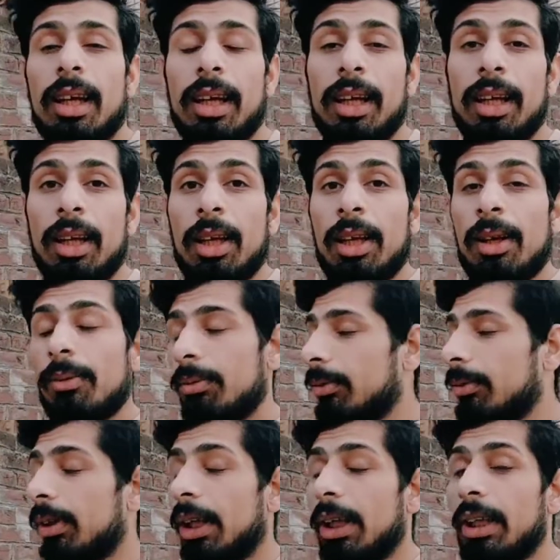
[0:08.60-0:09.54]
है
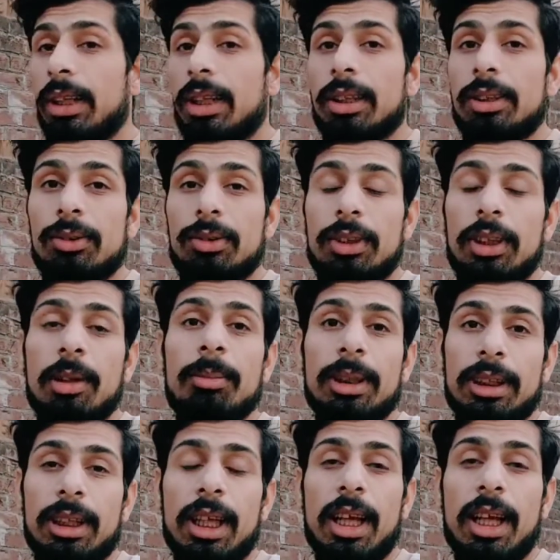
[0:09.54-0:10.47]
फाउंटेन का जौन सा
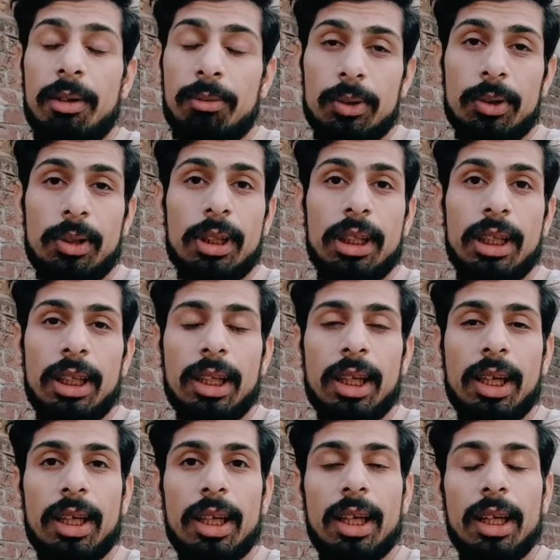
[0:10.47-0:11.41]
मसला है वो क्लियर
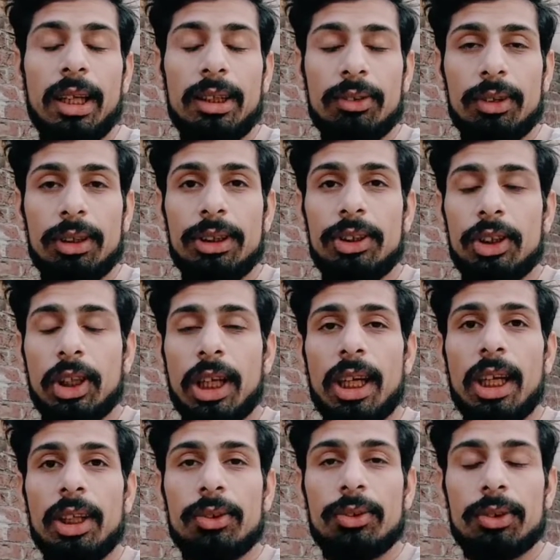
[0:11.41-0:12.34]
करना है तो इन
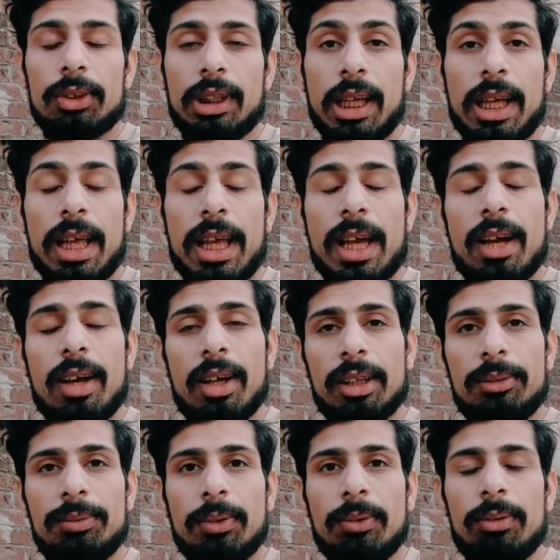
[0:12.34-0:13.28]
जौन सा है
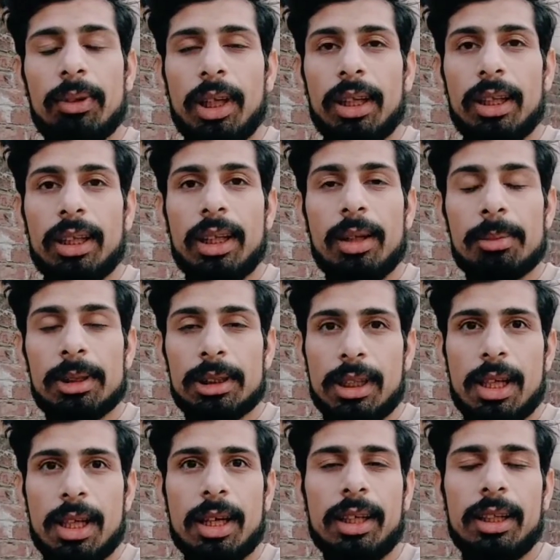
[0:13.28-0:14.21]
आज फाउंटेन का
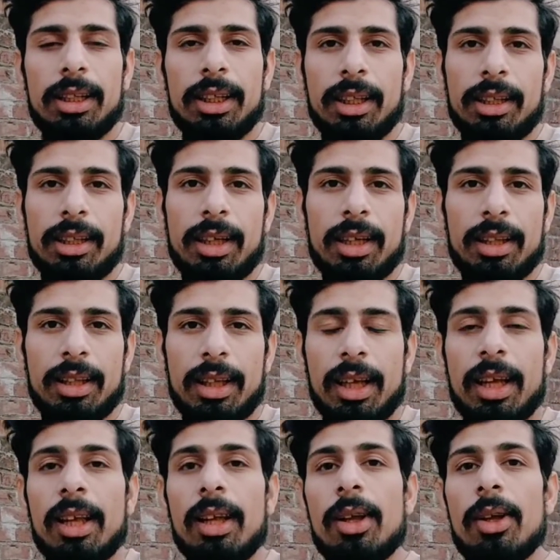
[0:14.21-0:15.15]
मसला क्लियर करते
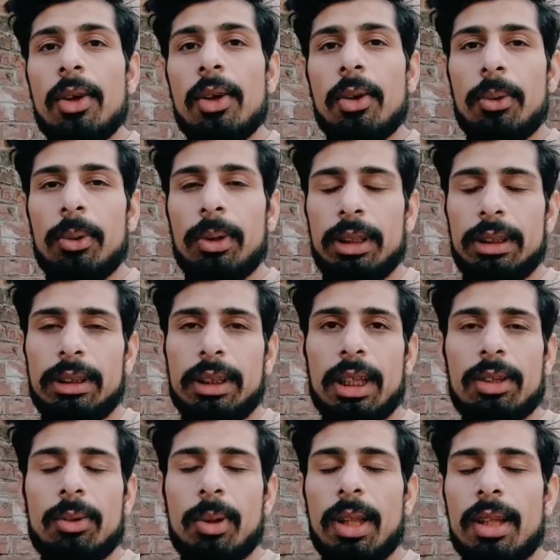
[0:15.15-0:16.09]
हैं और
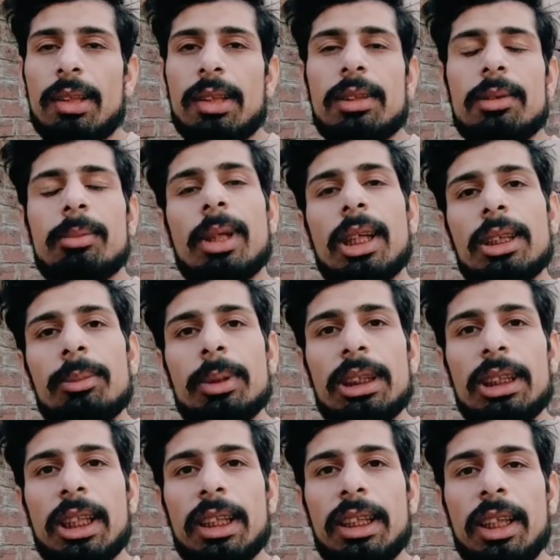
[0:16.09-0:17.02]
इसका थोड़ा सा सामान भी
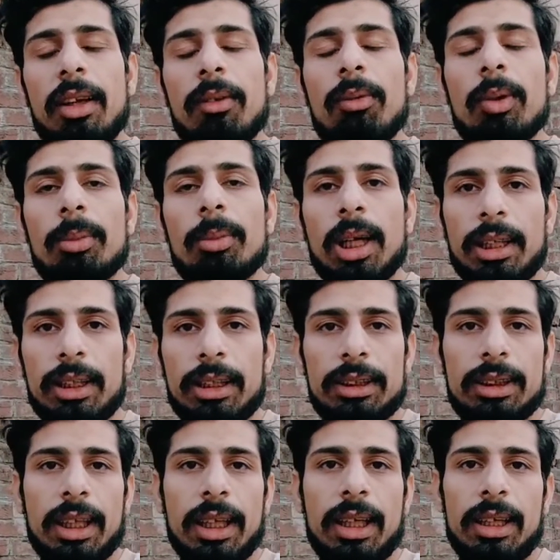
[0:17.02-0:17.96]
चाहिए वो
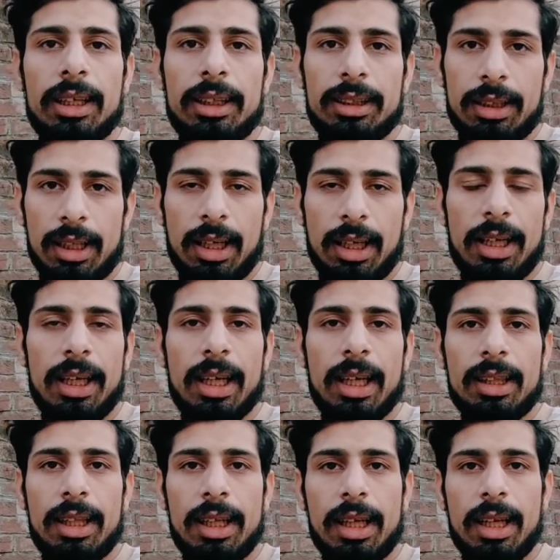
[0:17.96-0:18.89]
मार्केट से ख़रीद कर ले
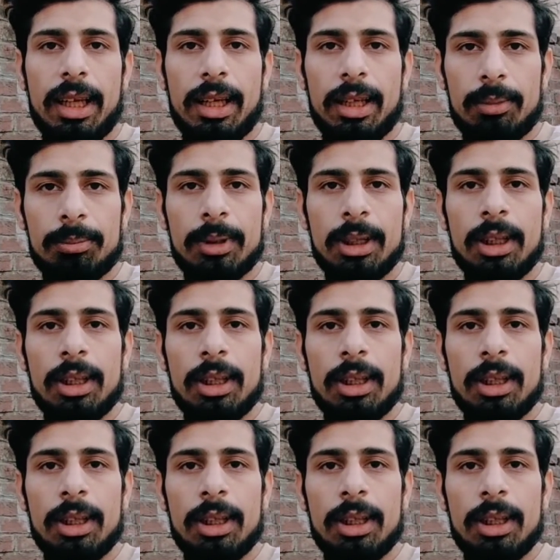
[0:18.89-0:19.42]
आते हैं हम